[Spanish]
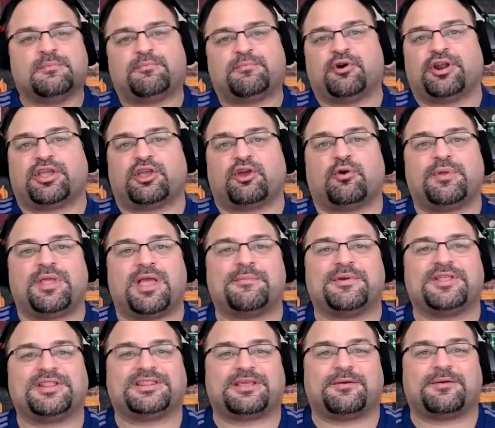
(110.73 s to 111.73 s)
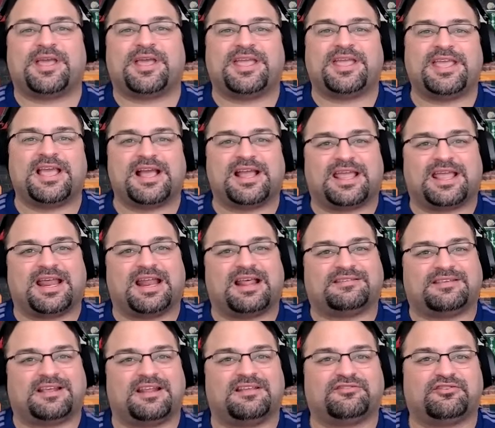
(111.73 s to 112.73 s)
porque obviamente veían que
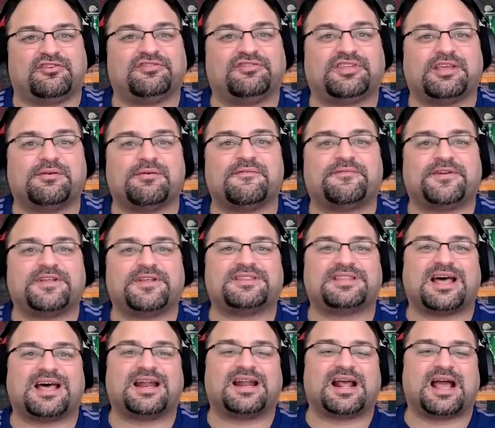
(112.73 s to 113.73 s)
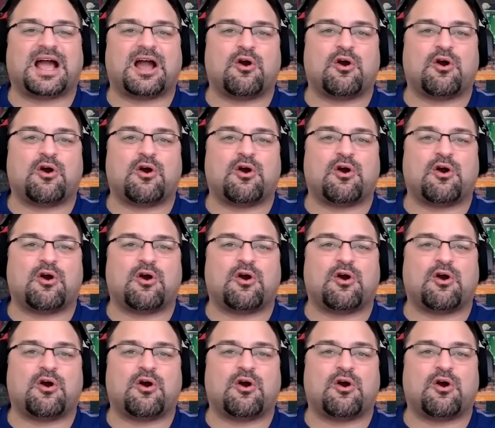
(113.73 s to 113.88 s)
la selección se iba a enfrentar